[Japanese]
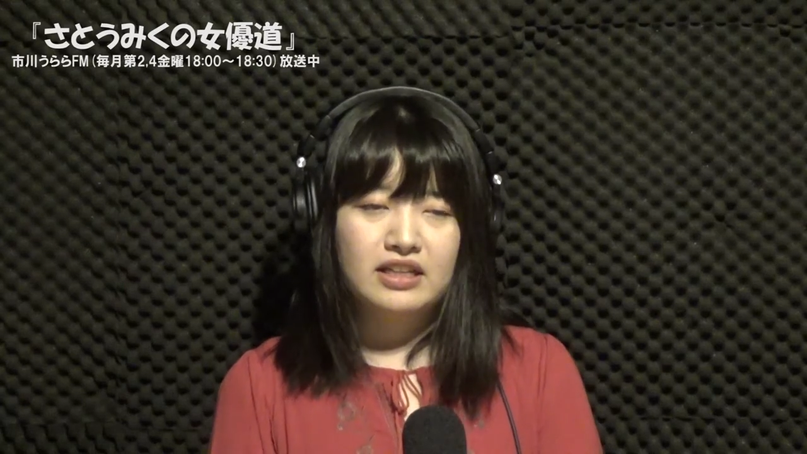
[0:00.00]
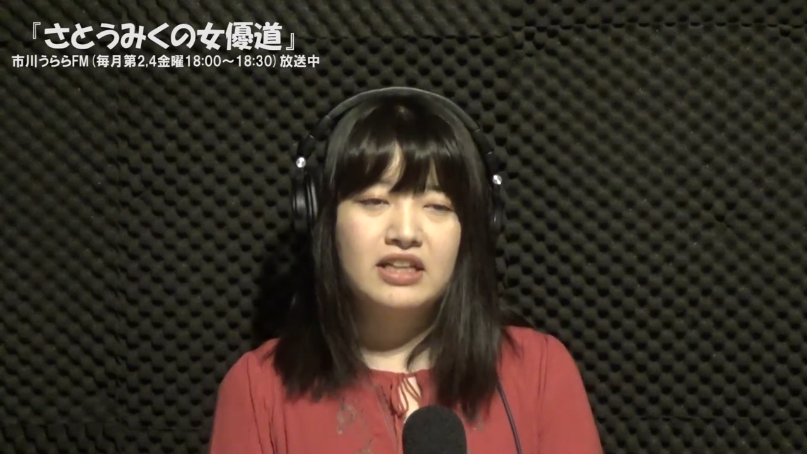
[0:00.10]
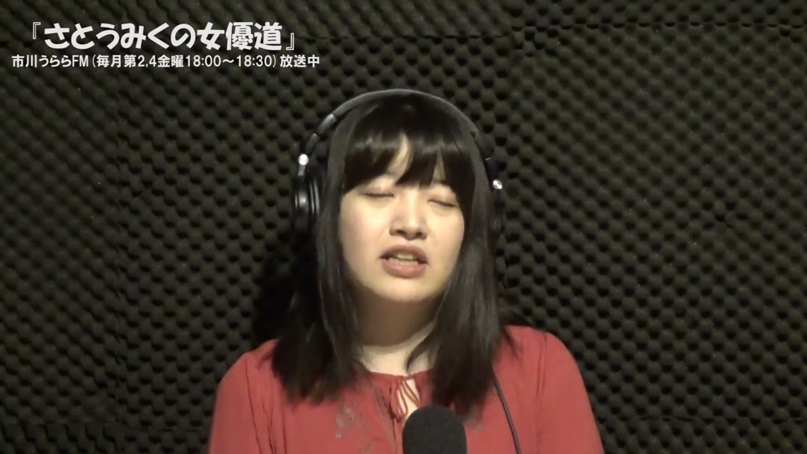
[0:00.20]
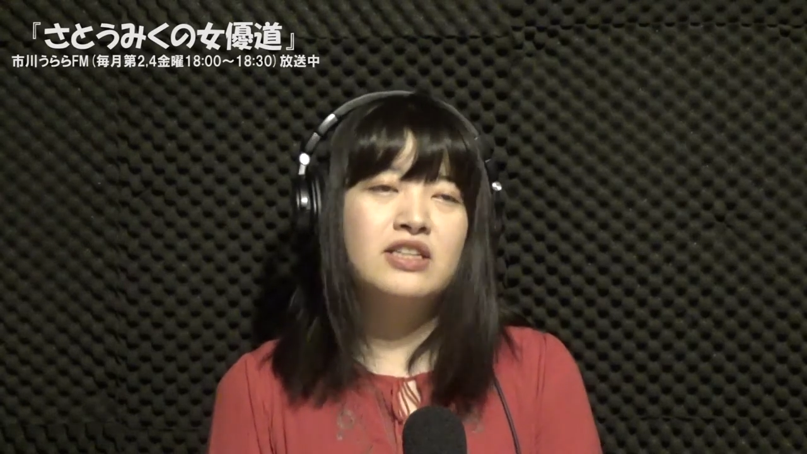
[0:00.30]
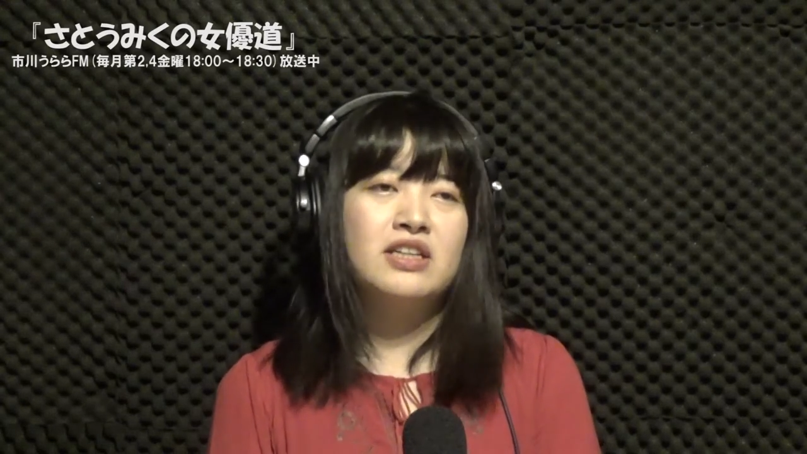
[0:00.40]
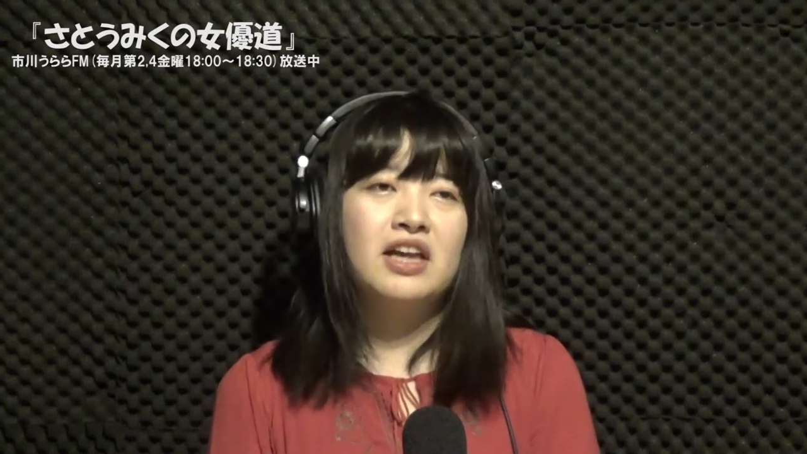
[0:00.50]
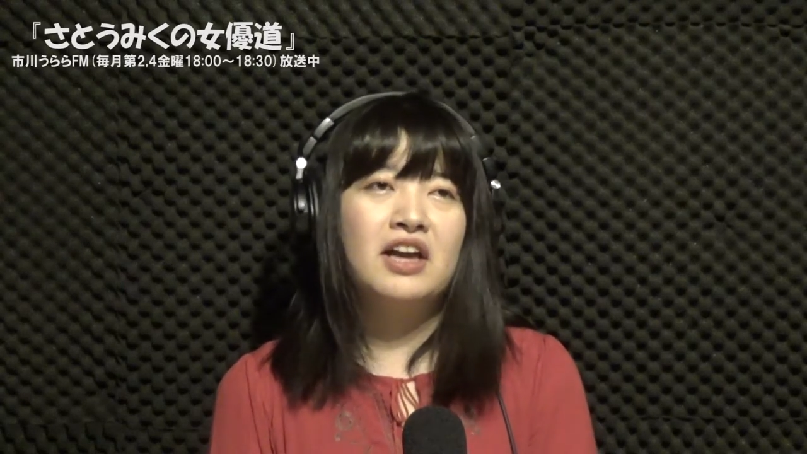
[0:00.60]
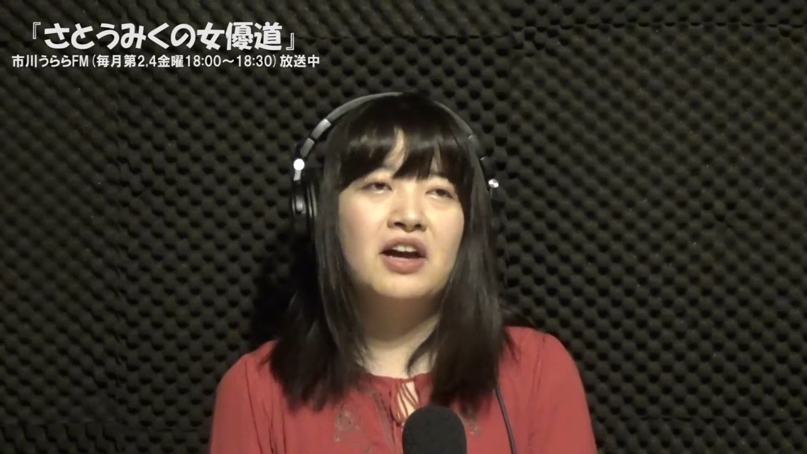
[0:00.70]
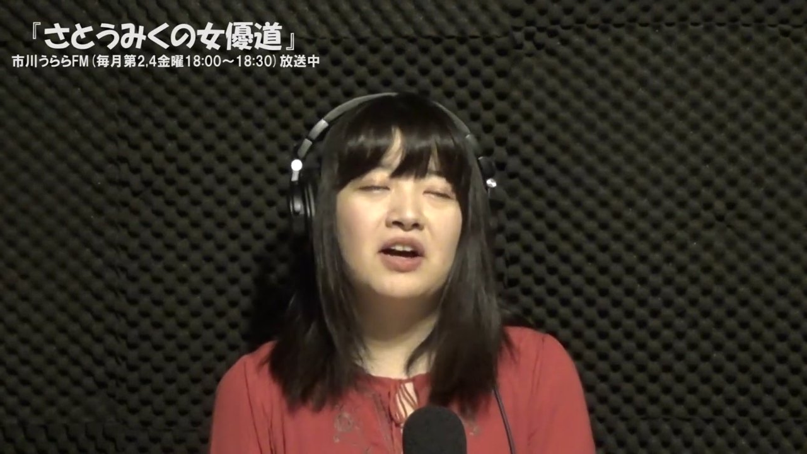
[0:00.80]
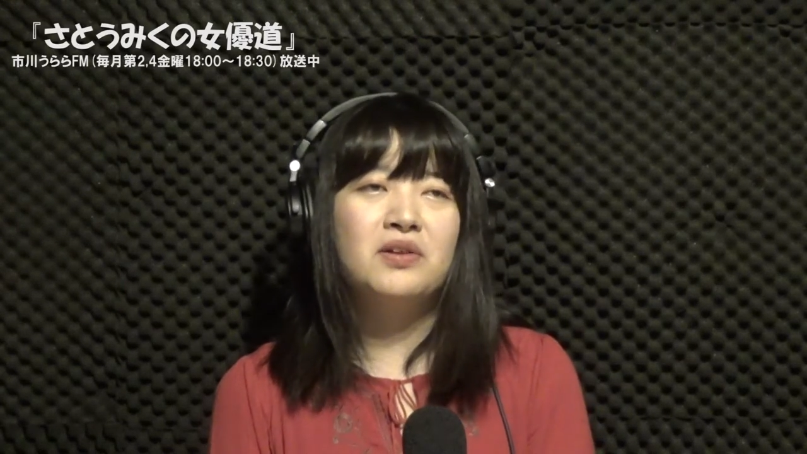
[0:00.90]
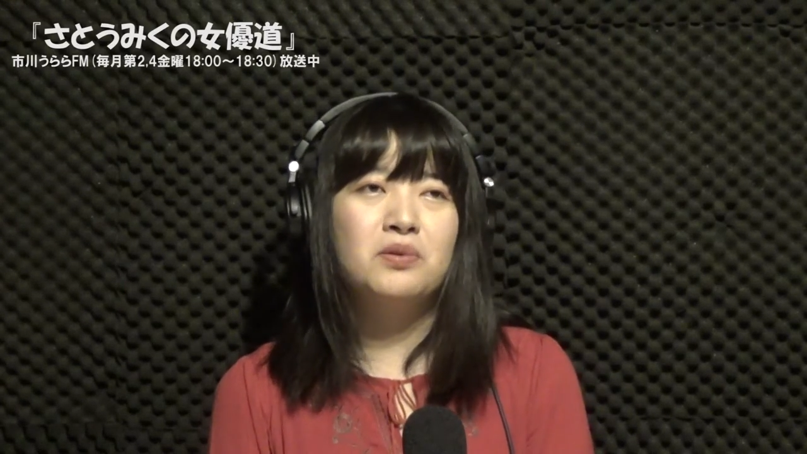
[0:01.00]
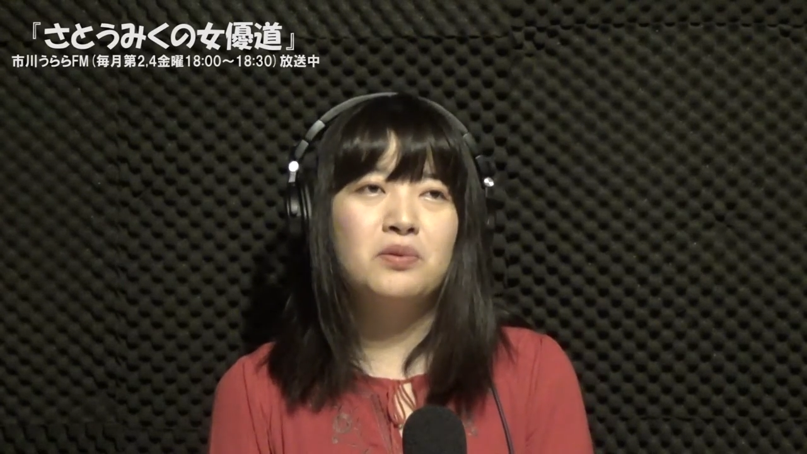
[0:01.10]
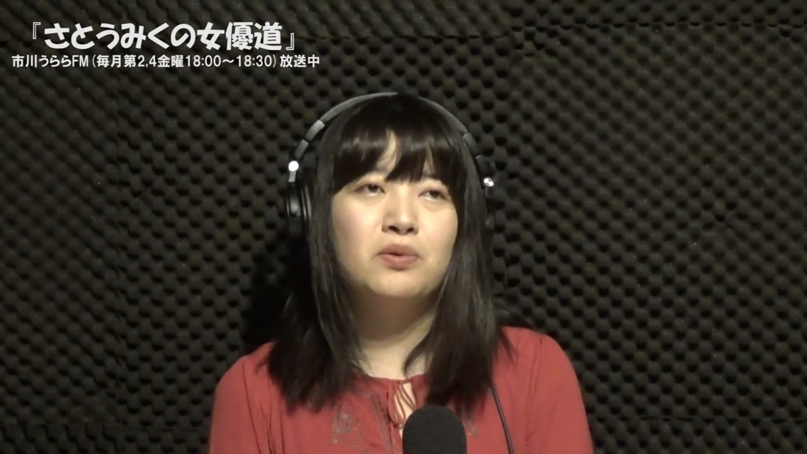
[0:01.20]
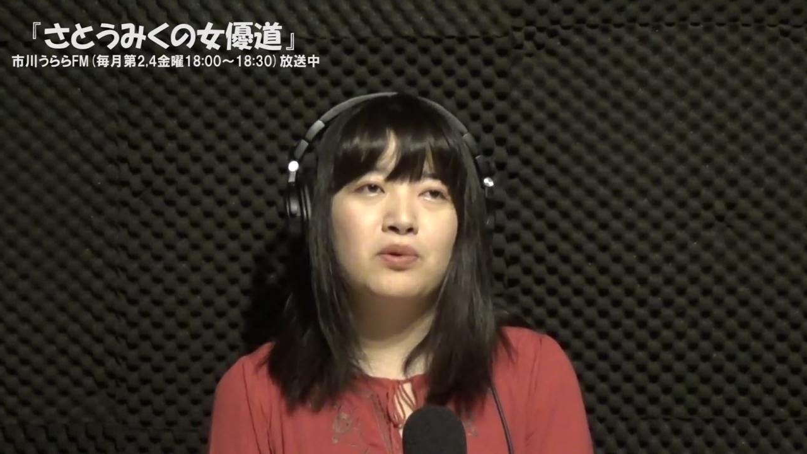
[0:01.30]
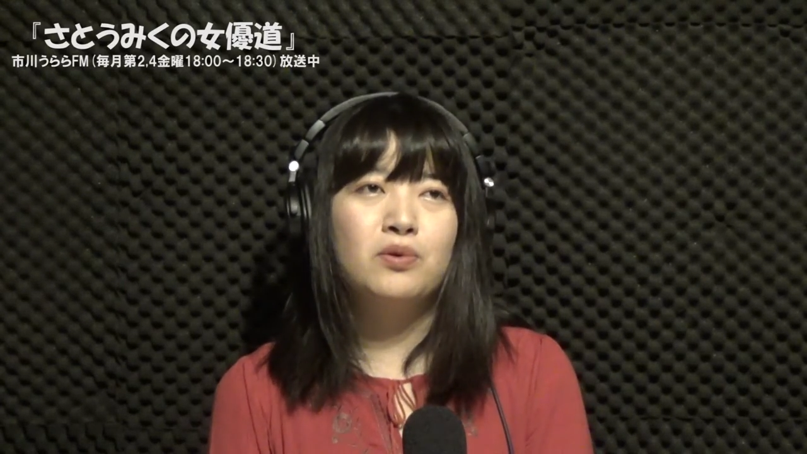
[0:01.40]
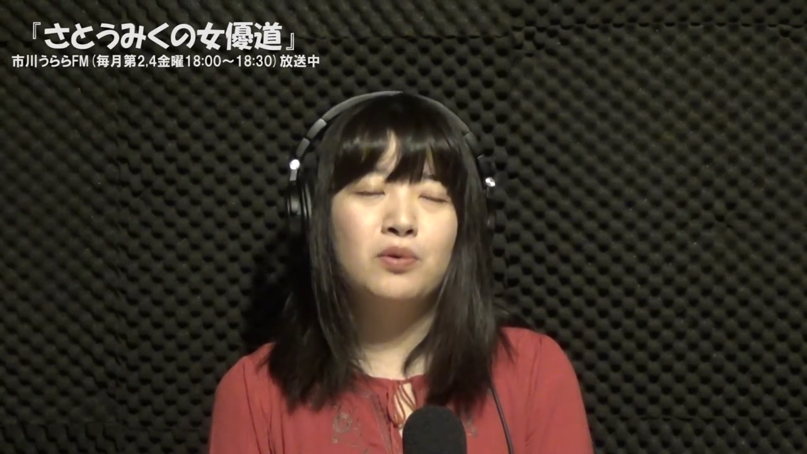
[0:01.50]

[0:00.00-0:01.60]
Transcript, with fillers: でですねあの